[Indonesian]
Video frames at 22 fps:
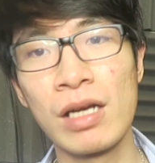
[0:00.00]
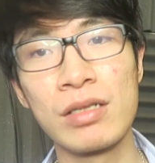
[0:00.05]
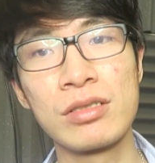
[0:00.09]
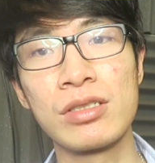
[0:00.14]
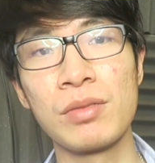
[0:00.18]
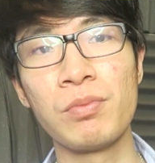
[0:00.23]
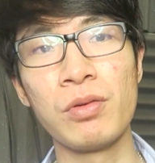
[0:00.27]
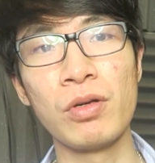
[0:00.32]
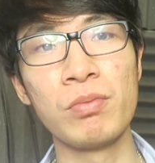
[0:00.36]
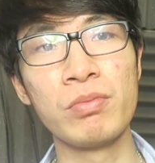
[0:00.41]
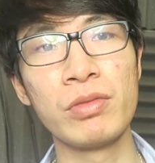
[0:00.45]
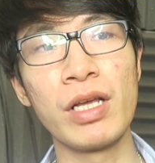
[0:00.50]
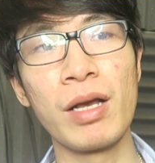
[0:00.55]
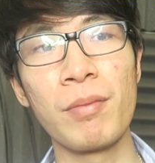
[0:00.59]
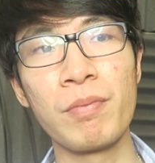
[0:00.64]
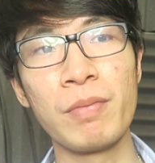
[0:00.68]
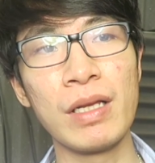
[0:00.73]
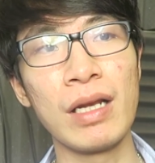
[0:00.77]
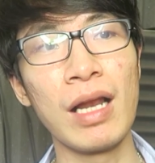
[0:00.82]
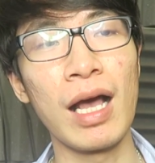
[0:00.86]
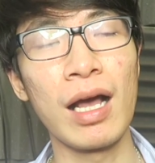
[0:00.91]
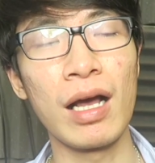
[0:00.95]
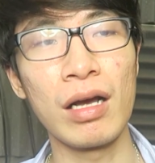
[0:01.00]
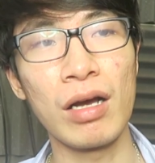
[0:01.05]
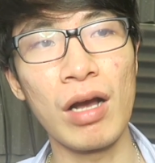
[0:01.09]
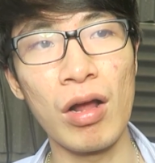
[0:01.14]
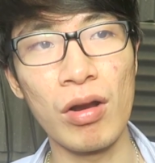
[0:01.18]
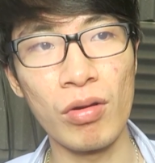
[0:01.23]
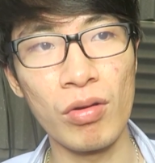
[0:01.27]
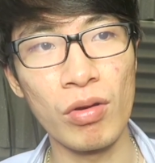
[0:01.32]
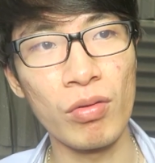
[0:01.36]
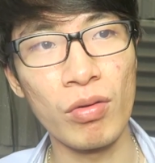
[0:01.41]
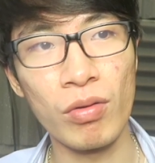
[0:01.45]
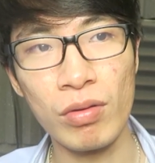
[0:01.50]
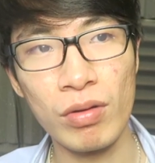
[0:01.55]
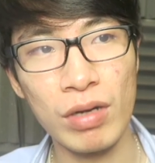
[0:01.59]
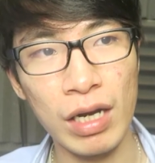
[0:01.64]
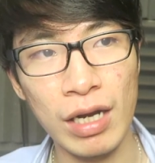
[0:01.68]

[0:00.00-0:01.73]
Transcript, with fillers: sebelum dia bilang kalau